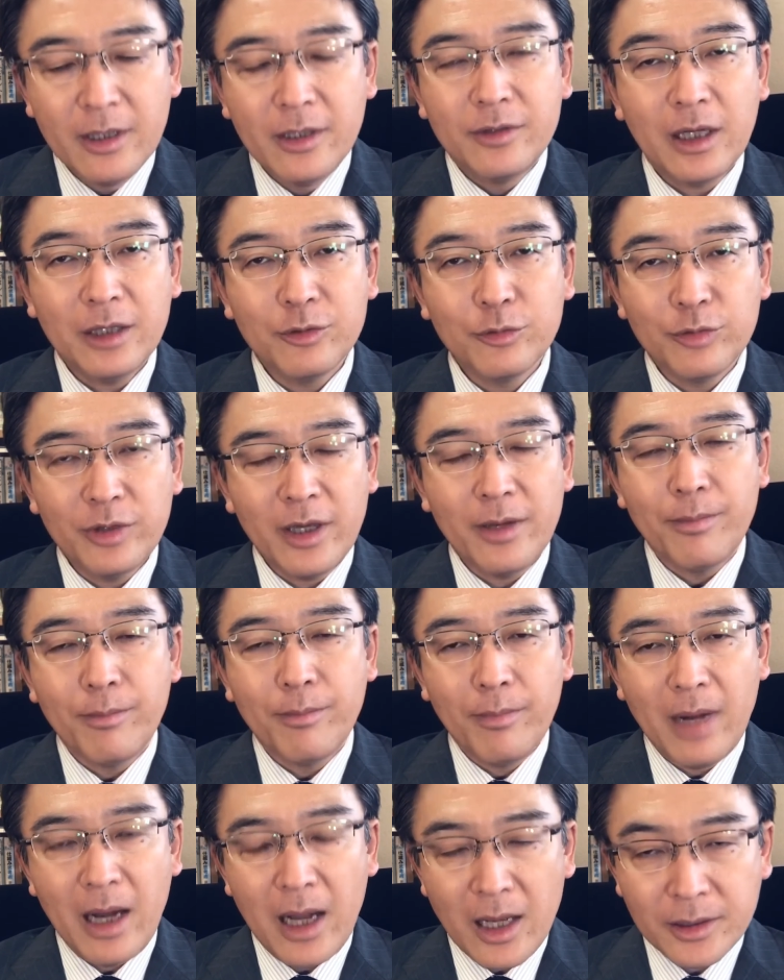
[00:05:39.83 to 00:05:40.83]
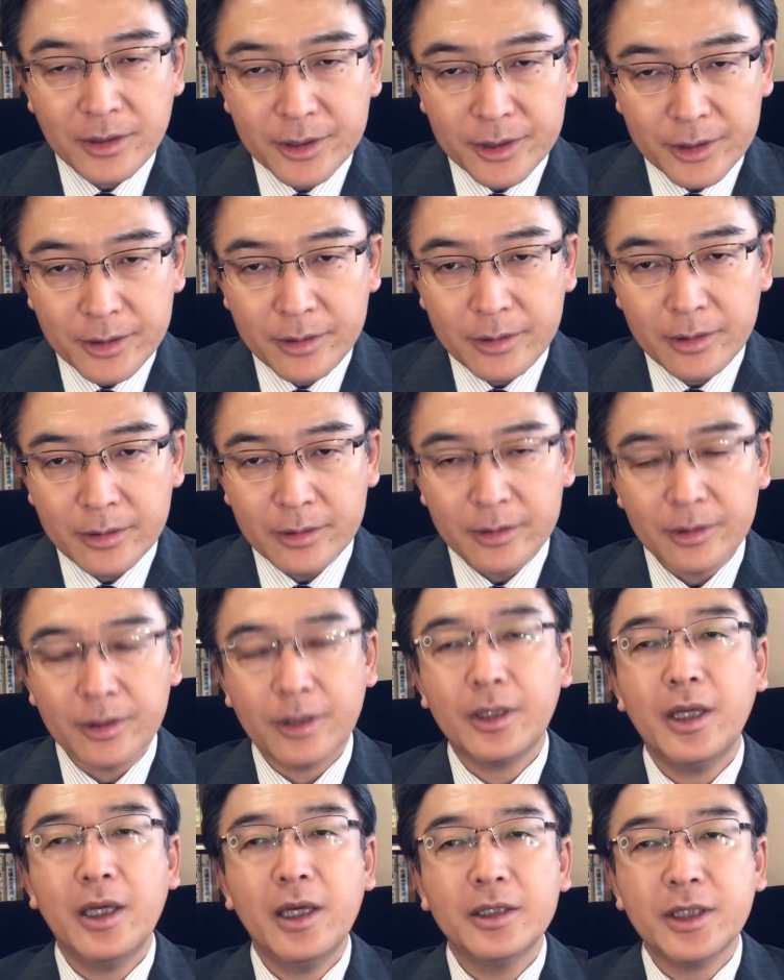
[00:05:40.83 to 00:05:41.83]
なのでまず
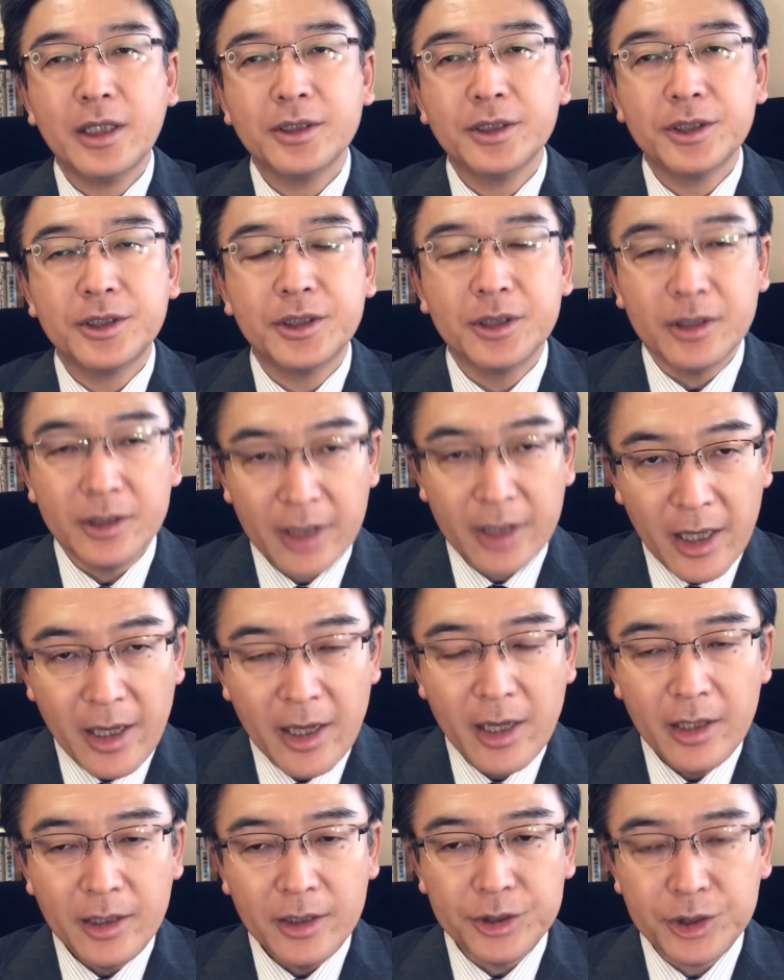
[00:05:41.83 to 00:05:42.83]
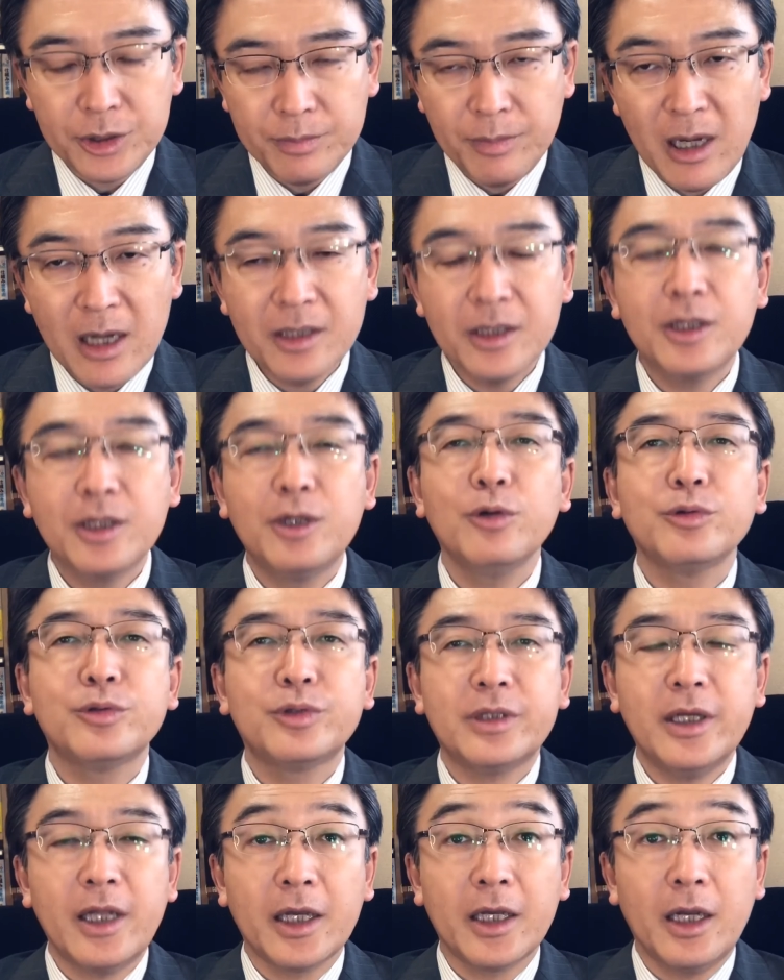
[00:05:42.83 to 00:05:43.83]
経営者自身ね、一番気を
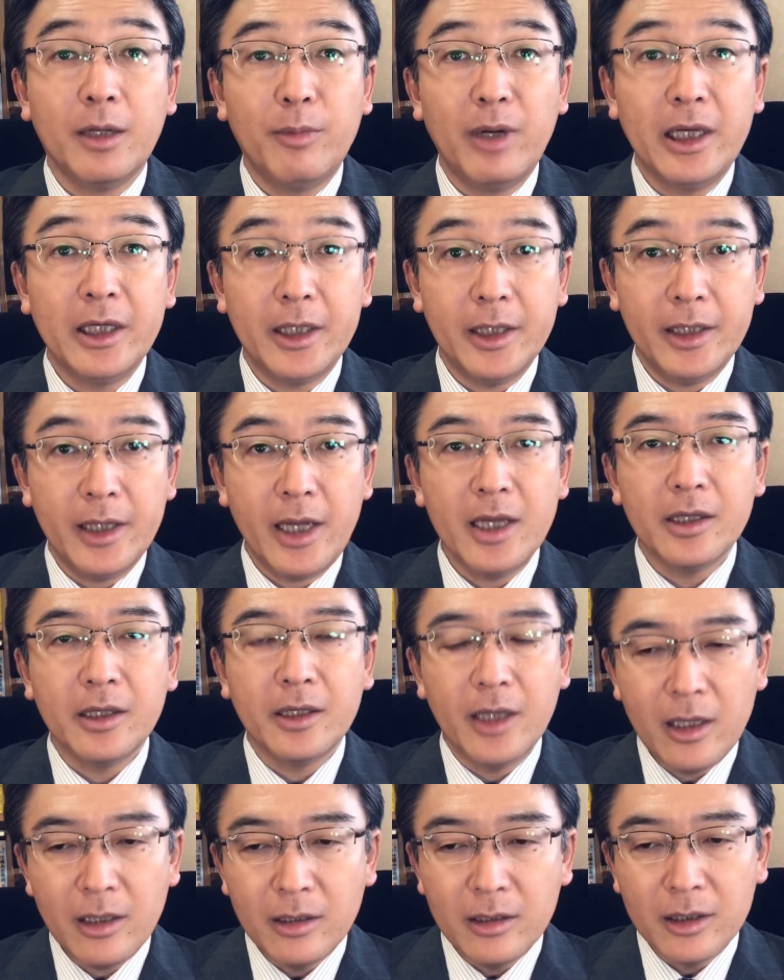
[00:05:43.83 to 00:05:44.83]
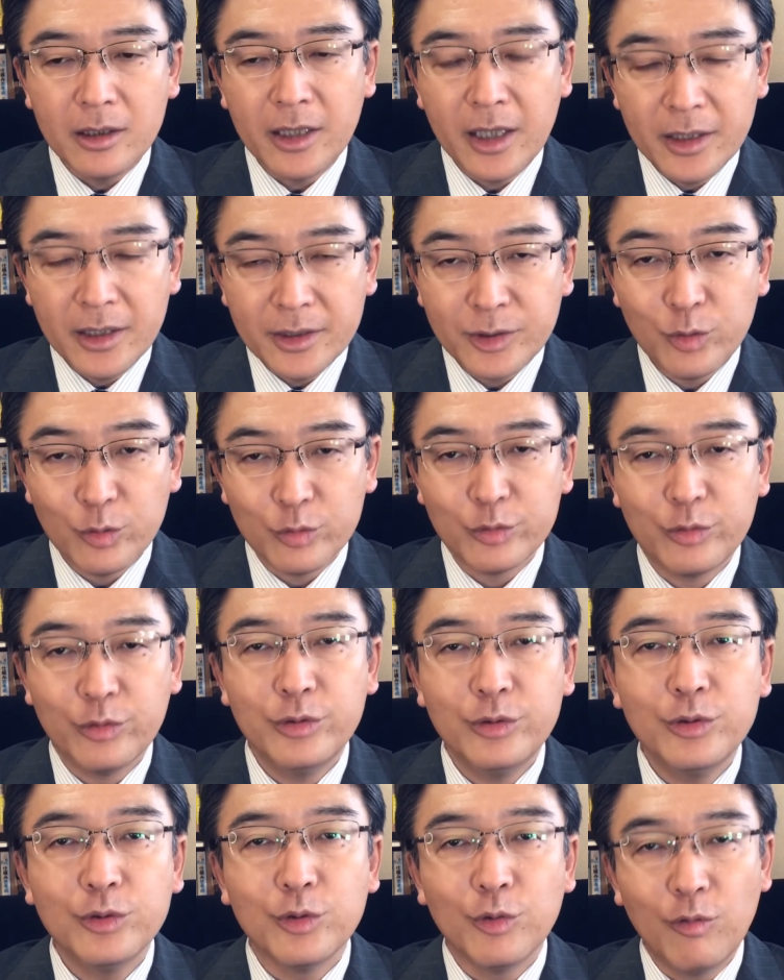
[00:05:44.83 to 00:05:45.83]
つけなければいけない原理原則と
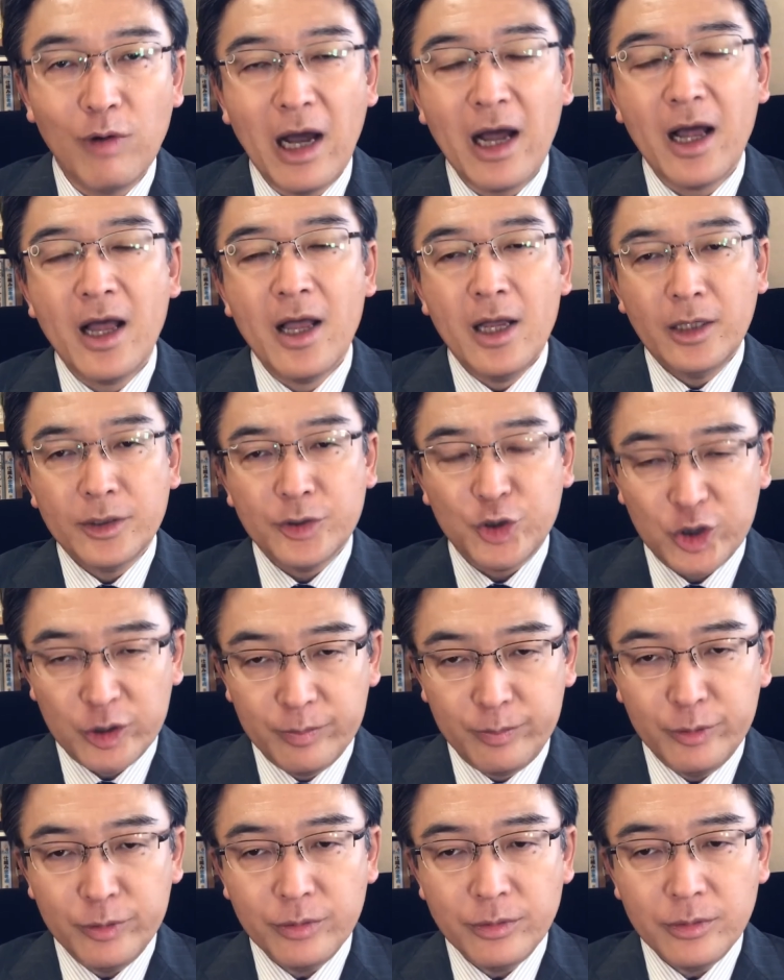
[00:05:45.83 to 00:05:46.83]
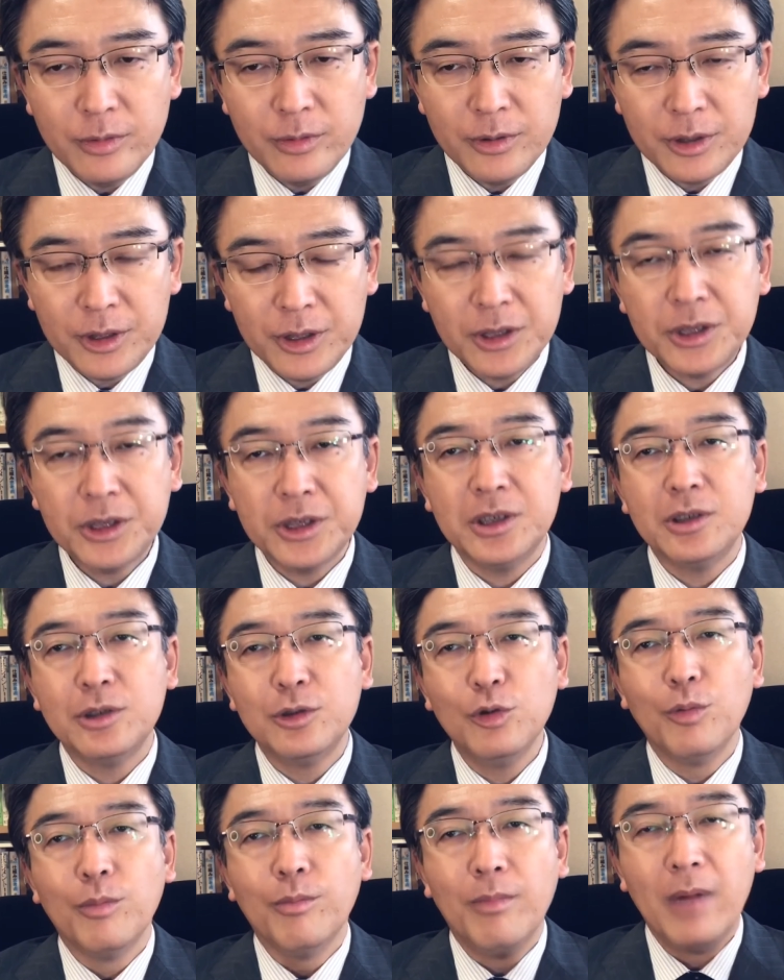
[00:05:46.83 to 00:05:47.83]
いうのは自分自身
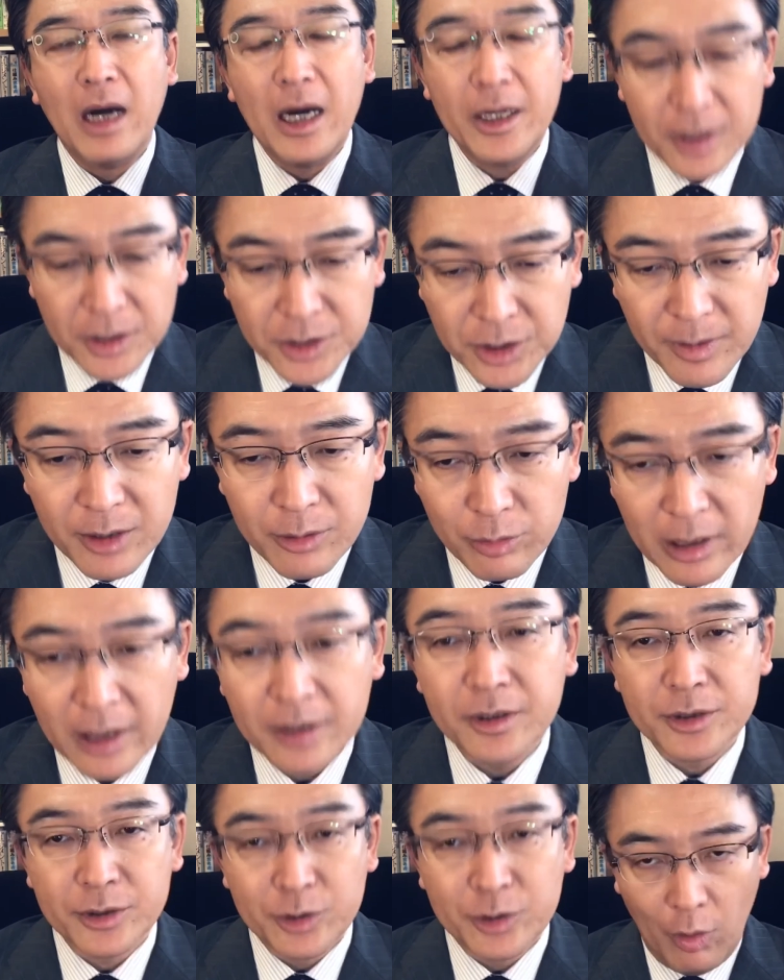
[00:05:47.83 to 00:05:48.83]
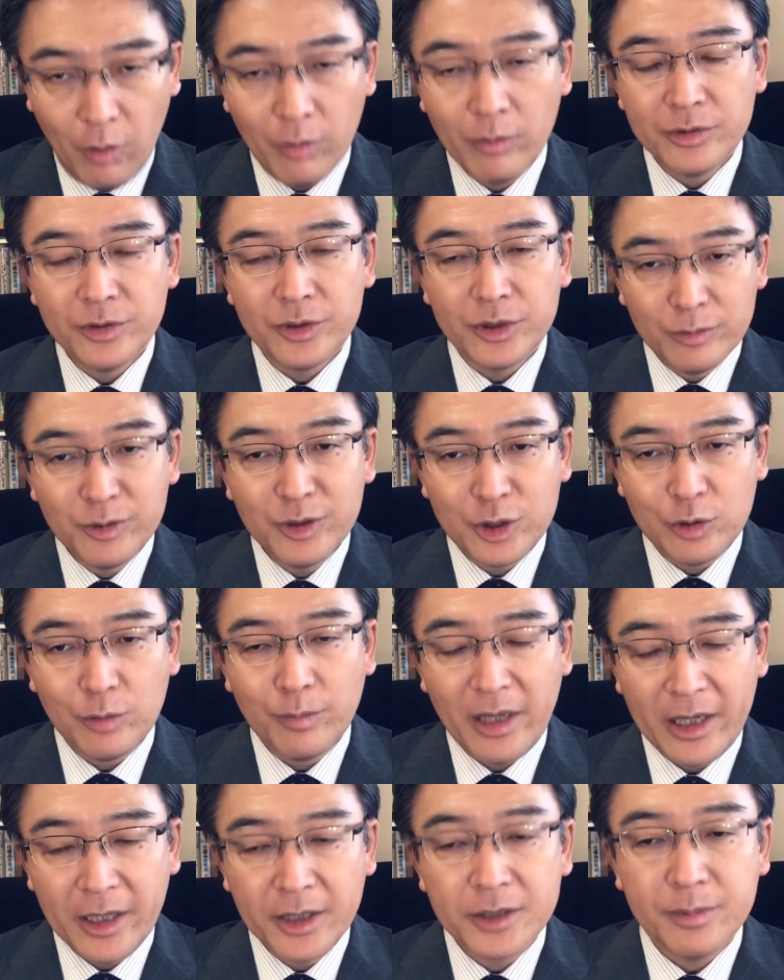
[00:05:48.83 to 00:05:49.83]
のマネジメントなんですよ。自分自身
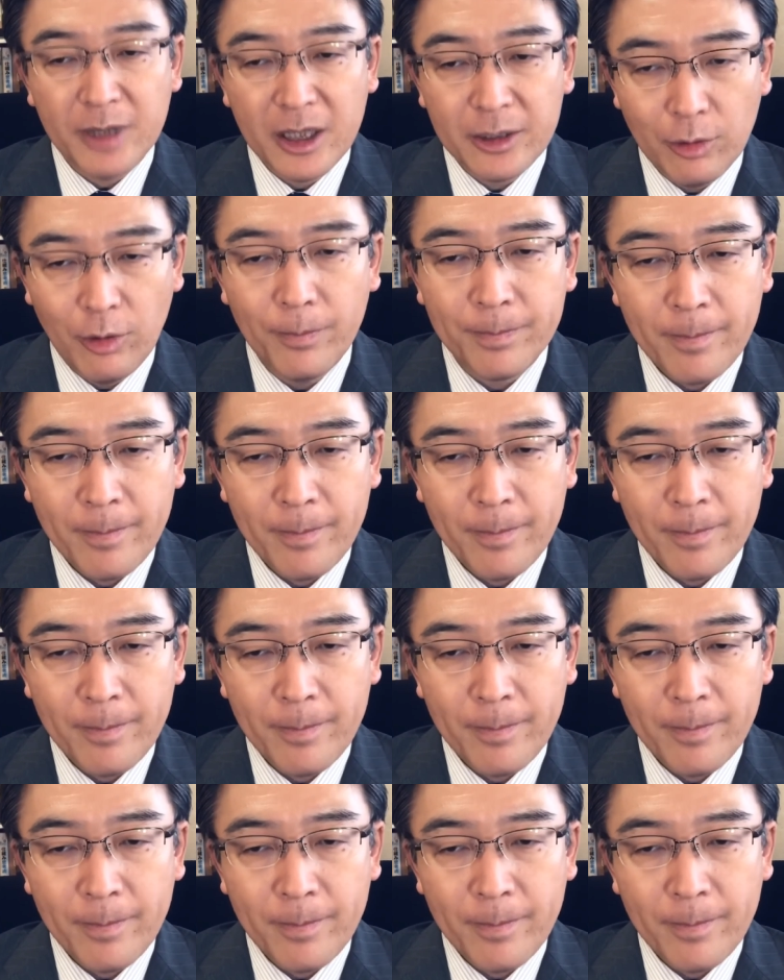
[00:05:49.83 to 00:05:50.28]
のマネジメント